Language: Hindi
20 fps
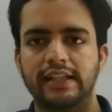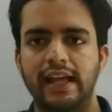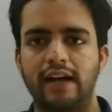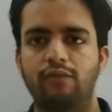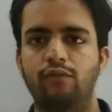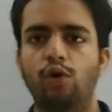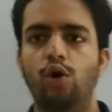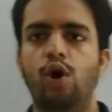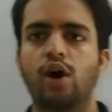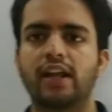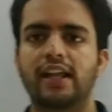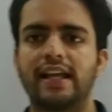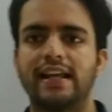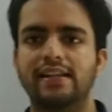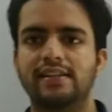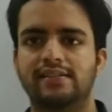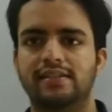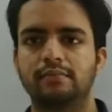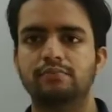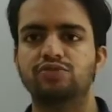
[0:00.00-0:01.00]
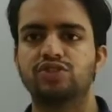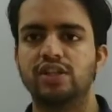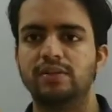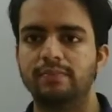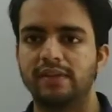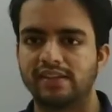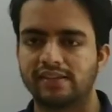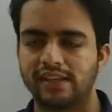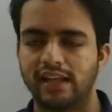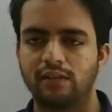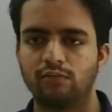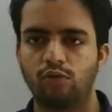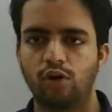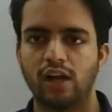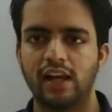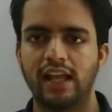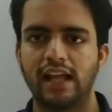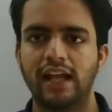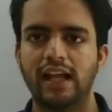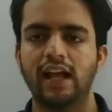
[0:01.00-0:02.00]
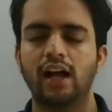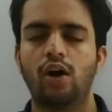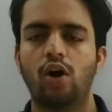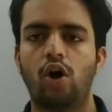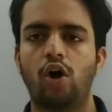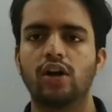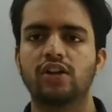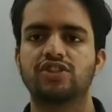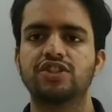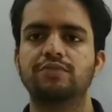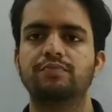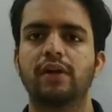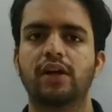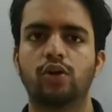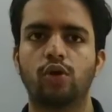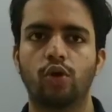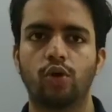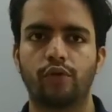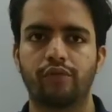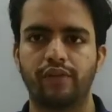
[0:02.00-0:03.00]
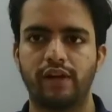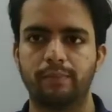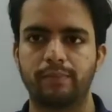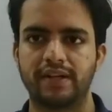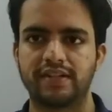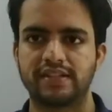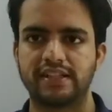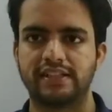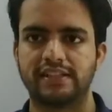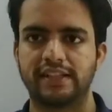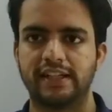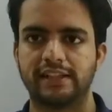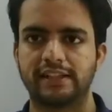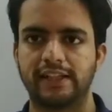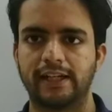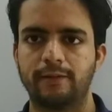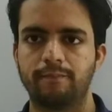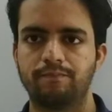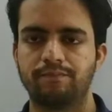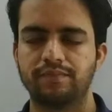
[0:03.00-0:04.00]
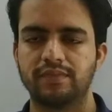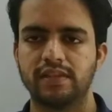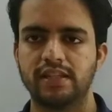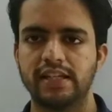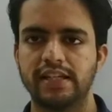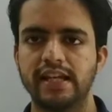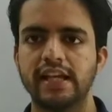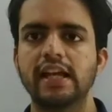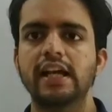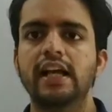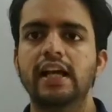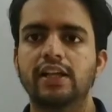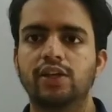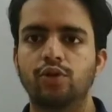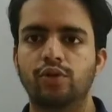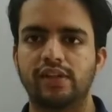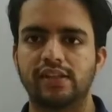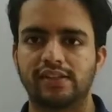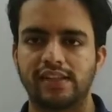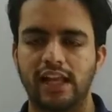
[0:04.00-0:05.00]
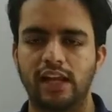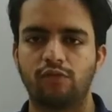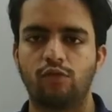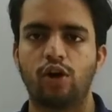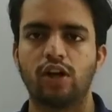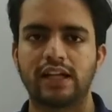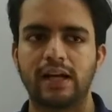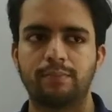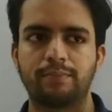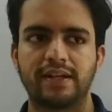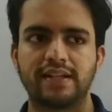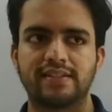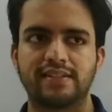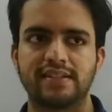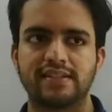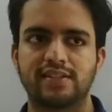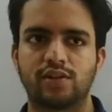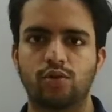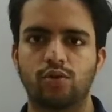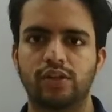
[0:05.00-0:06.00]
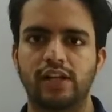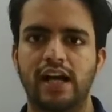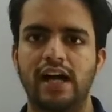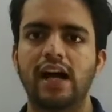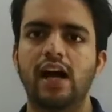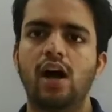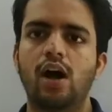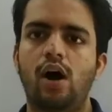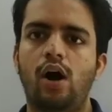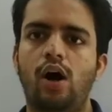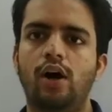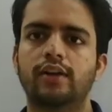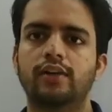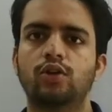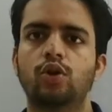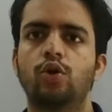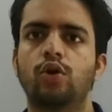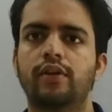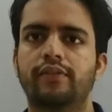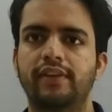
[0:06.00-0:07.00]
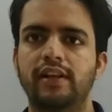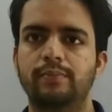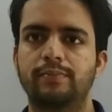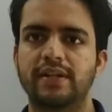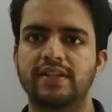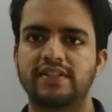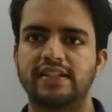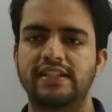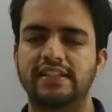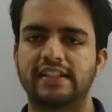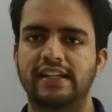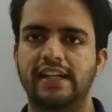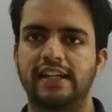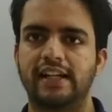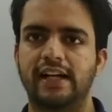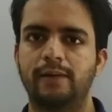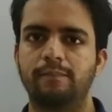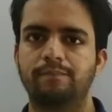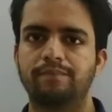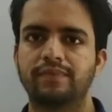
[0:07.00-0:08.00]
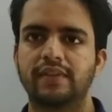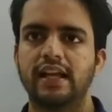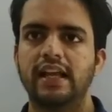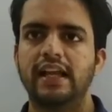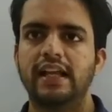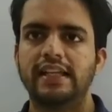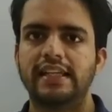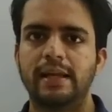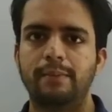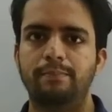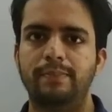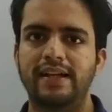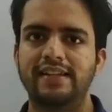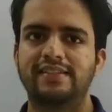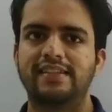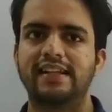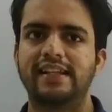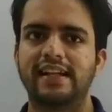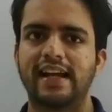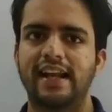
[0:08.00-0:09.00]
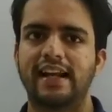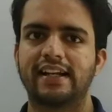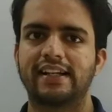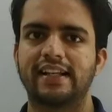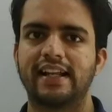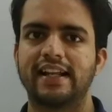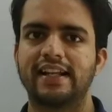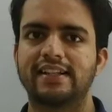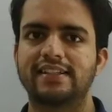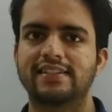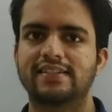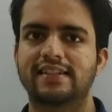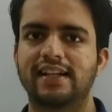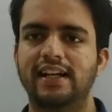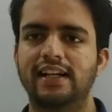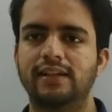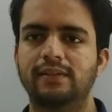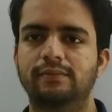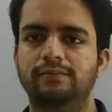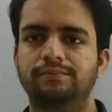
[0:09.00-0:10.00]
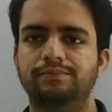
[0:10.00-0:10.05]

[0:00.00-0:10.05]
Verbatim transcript: या वो ऑर्गेनिज्म जिनमें सेल वॉल है और जिनमें क्लोरोफिल प्रेजेंट रहता है ठीक है क्योंकि सेल वॉल का प्रेजेंस होना और क्लोरोफिल प्रेजेंट रहना ये बेसिक कैरेक्टर है किसका